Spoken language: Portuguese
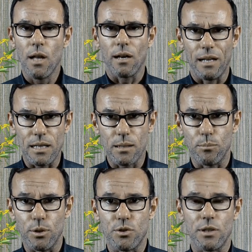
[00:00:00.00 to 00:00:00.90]

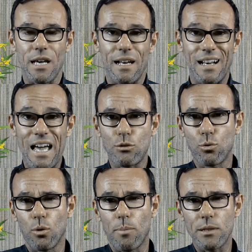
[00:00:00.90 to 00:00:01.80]
Lembre-se que a
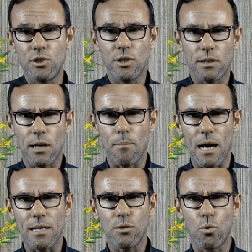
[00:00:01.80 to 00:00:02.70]
naturopatia trabalha,